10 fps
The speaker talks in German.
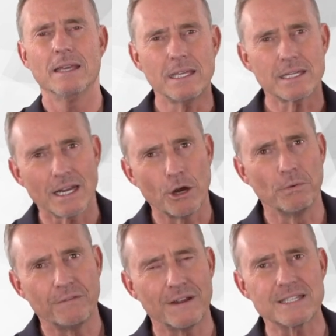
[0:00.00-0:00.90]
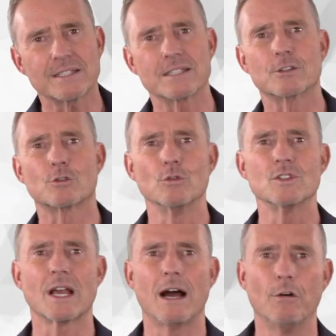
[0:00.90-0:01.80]
Ich glaube fest, es ist
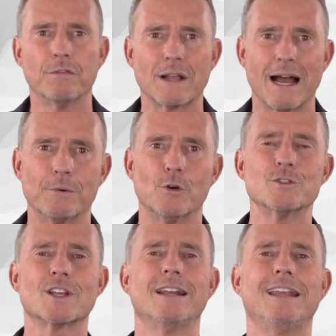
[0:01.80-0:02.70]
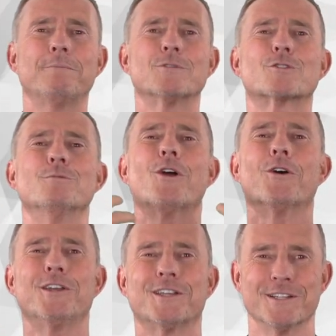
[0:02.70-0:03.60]
unsere Aufgabe, unser Leben zum
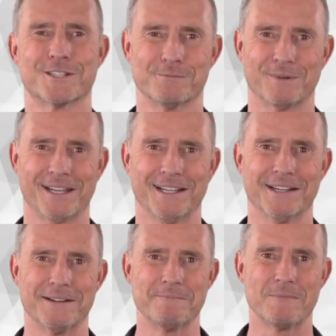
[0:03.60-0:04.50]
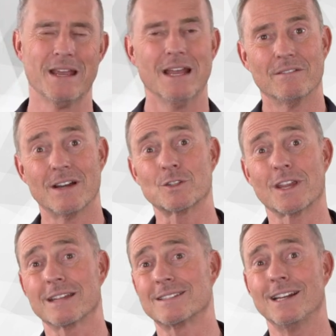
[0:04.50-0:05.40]
Leuchten zu bringen. Weißt du,
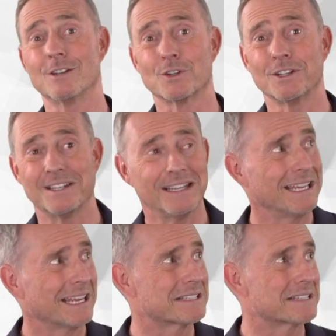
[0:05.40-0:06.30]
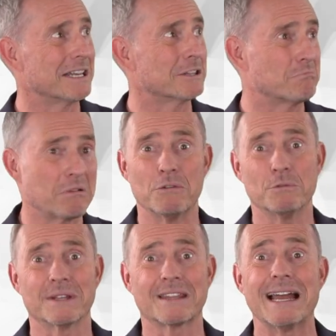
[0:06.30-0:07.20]
ich erzähle solche Dinge jetzt seit ja,
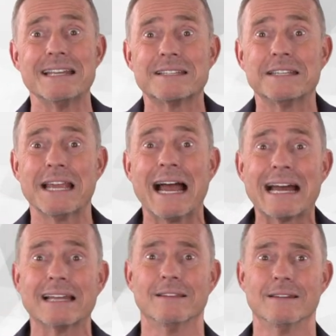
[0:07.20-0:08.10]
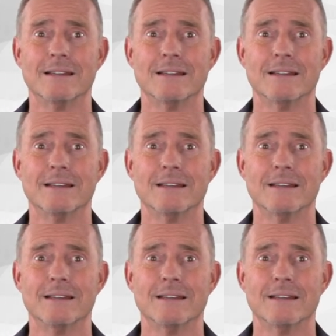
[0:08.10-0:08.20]
über 30 Jahren.